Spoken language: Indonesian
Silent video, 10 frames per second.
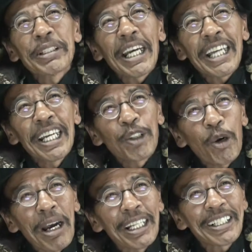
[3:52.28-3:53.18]
bisa saya
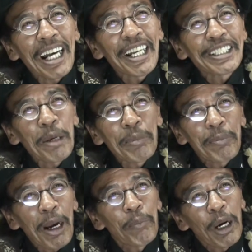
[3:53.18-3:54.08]
hitung mas, karena saya
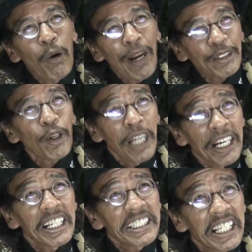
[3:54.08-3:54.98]
memang mengolektor dari
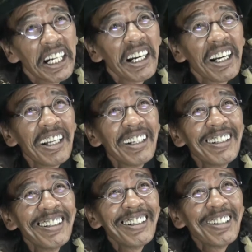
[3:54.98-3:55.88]
kecil.
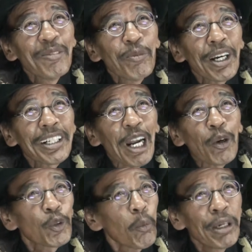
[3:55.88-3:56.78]
Mungkin
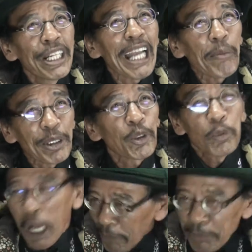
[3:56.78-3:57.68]
kalau untuk beli sapi itu
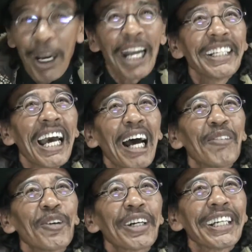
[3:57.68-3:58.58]
dapat banyak
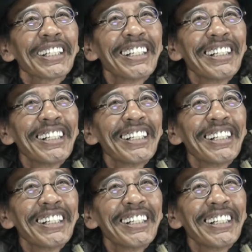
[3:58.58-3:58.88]
mungkin.